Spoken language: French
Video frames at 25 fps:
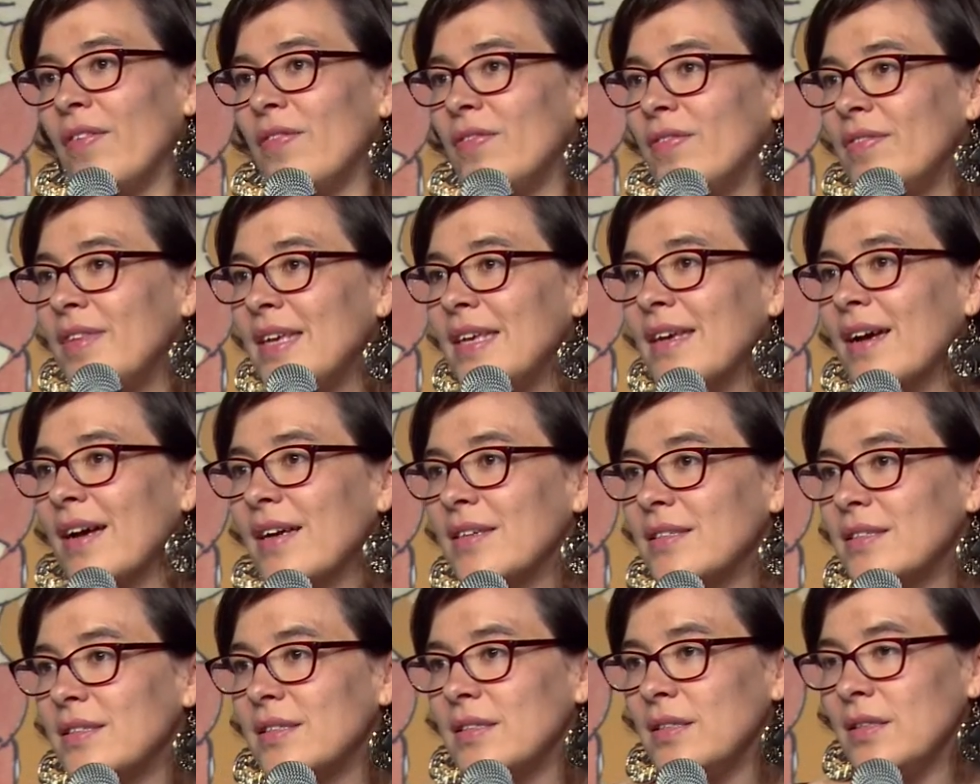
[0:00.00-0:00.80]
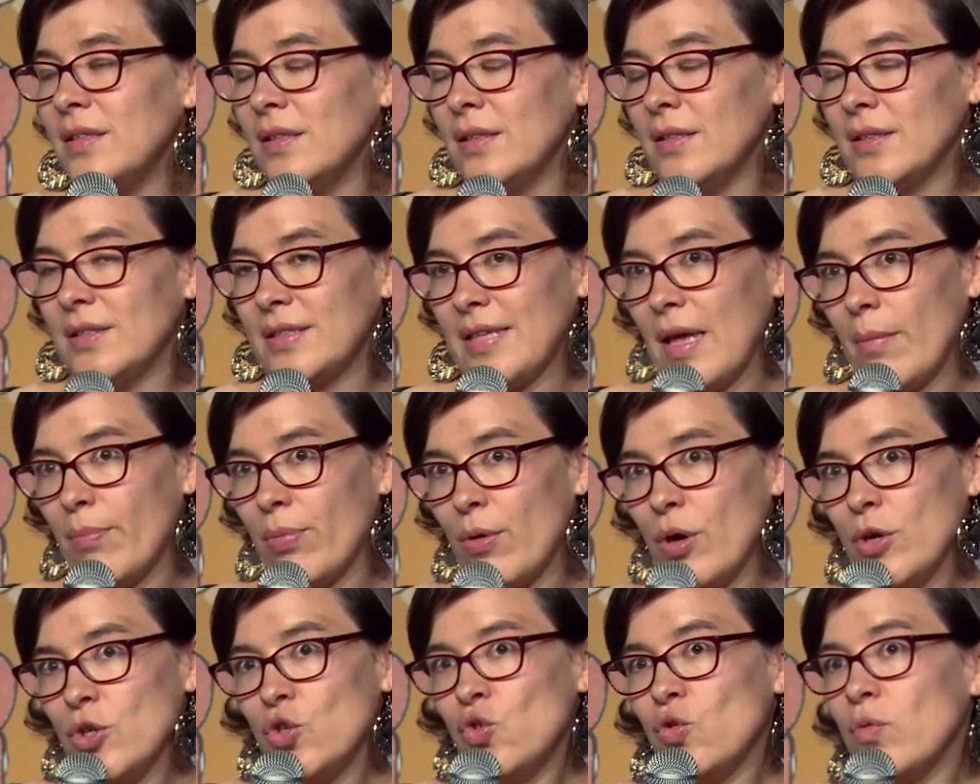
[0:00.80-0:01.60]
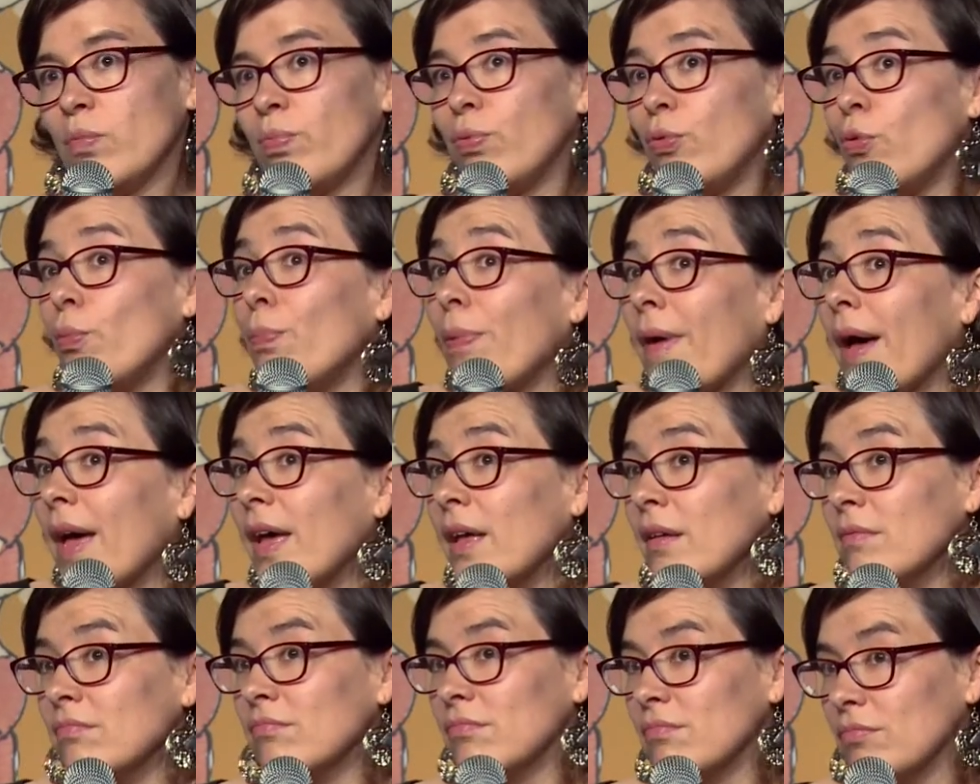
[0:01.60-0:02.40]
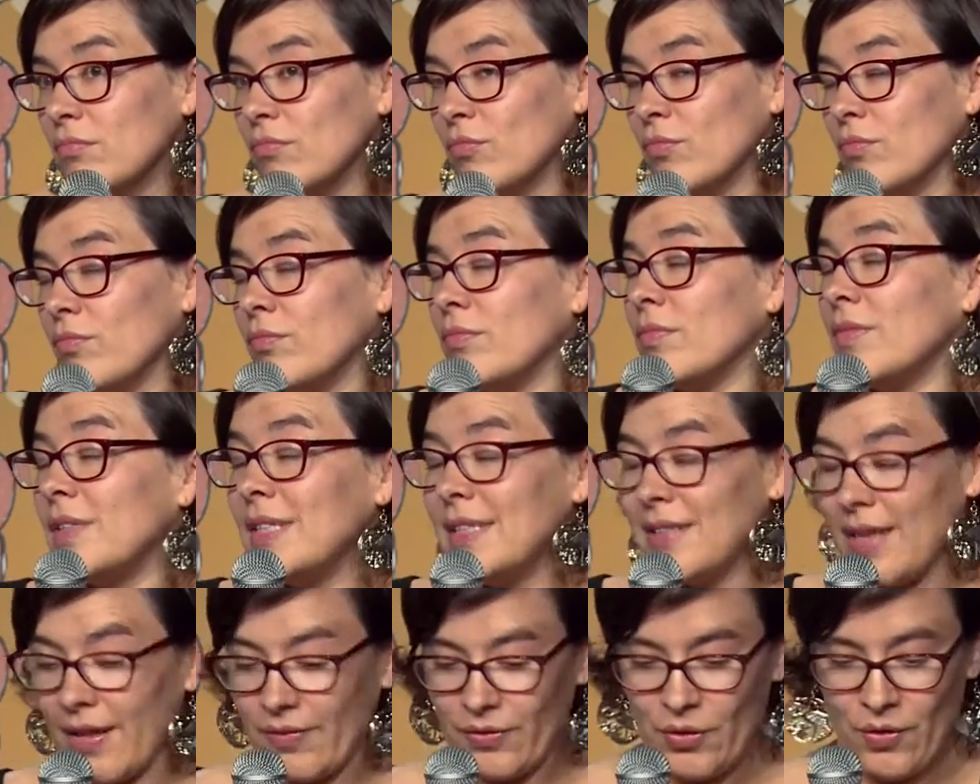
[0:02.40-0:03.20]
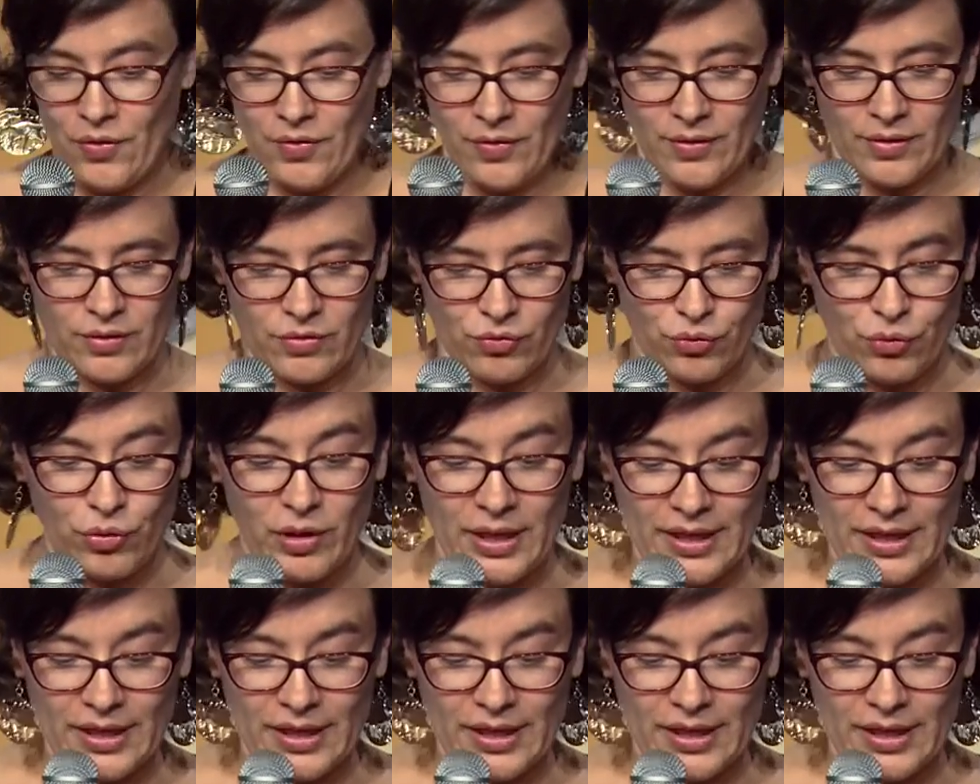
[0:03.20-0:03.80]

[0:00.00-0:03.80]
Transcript: des récits qui s'approchent au plus près des attentes du